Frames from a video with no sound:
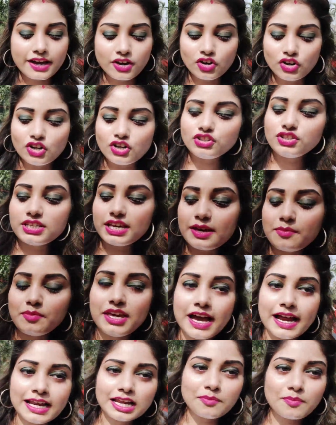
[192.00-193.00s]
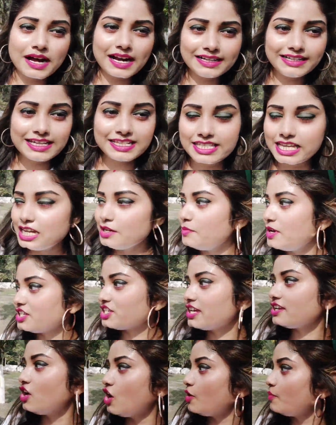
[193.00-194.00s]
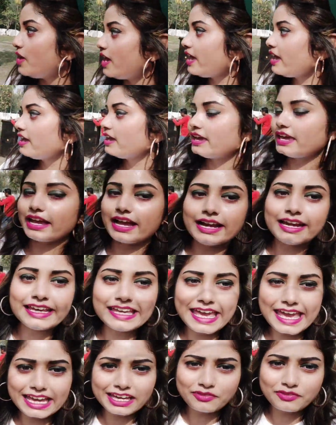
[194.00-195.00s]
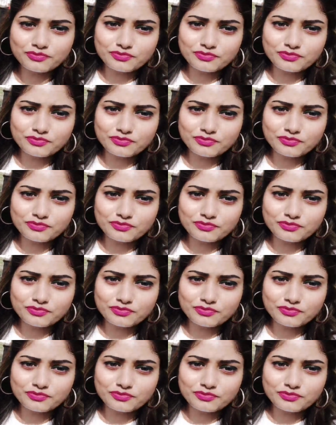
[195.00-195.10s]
এখন হচ্ছে বিহানের বার্থডে সেলিব্রেশন হবে এখানে কেক